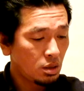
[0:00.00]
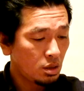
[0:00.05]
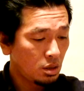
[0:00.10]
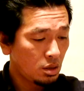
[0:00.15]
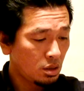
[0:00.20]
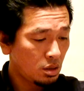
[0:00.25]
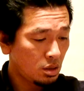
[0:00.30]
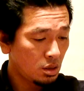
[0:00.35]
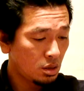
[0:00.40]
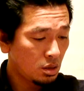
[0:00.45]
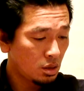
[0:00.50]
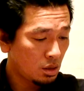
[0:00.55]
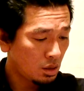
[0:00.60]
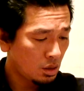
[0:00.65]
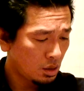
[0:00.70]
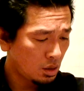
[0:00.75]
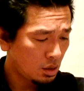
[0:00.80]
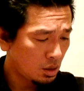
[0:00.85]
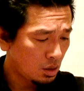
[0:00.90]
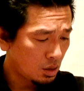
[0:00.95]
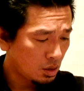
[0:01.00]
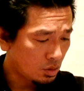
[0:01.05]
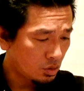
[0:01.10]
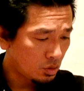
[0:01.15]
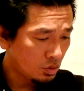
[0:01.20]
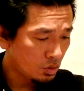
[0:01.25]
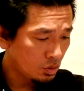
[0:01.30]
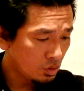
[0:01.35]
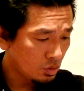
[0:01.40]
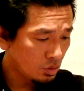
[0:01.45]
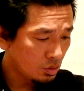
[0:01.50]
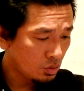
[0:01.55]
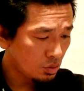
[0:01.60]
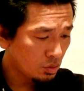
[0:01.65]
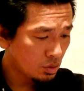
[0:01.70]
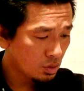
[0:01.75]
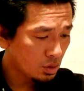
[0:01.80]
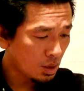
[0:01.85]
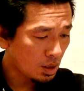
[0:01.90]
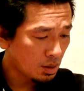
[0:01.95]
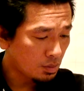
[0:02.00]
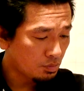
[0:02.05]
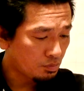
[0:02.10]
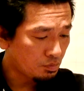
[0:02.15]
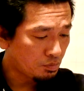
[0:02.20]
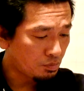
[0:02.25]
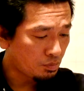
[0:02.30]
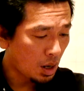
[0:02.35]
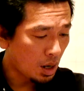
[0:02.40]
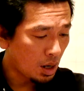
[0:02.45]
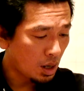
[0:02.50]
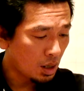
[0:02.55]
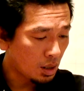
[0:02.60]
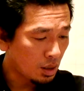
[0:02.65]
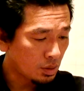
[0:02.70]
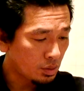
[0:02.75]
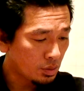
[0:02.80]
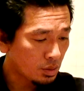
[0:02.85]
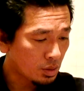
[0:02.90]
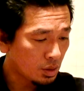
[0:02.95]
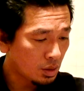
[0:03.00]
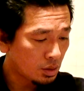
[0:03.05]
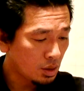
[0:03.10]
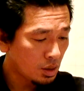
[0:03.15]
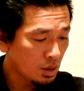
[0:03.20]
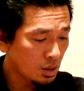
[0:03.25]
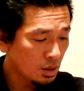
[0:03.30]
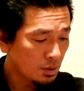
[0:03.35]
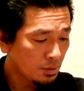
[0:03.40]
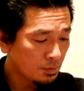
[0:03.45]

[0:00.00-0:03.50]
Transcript: えー、13%ですかね、